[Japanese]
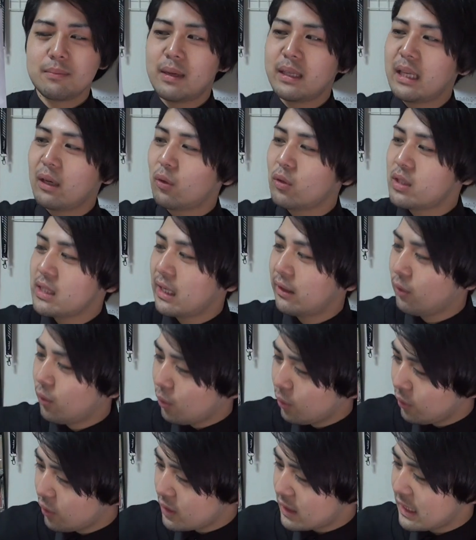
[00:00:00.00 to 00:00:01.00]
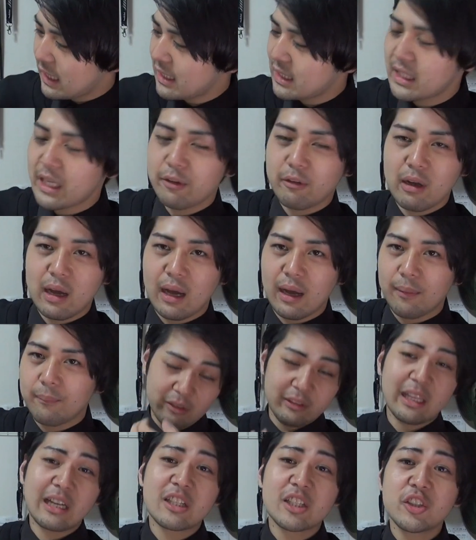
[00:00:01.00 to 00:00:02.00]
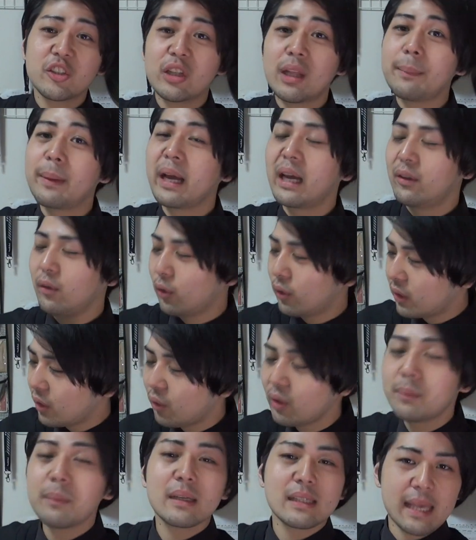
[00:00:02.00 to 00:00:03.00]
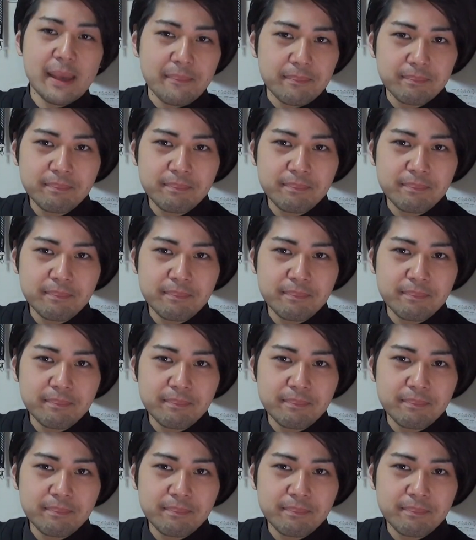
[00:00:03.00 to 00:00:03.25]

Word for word: まだこちらの方のチラシでは私の名前が載っておりません。